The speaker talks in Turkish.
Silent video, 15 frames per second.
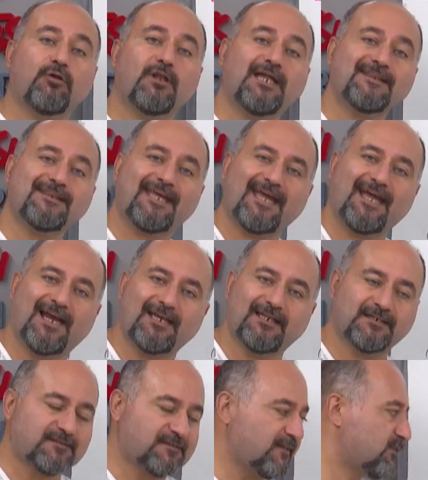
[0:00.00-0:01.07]
olan
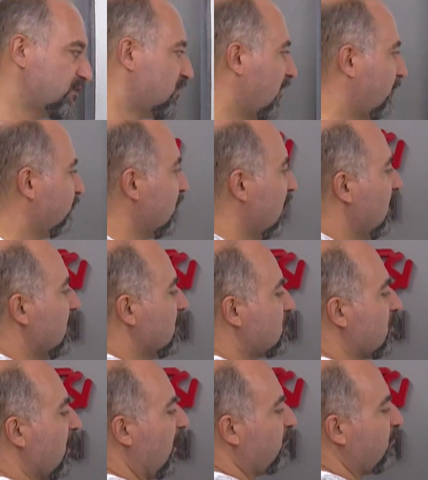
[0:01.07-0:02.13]
değerleri seçeceğim.
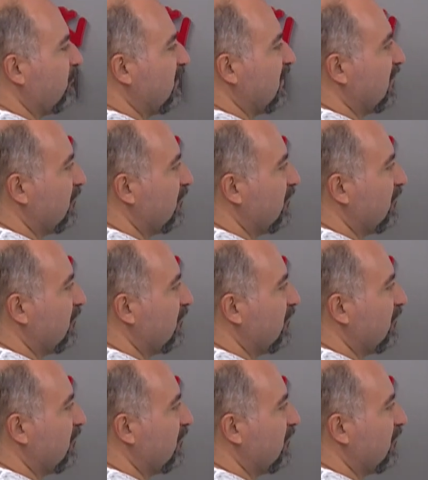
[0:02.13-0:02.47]
Çarpımı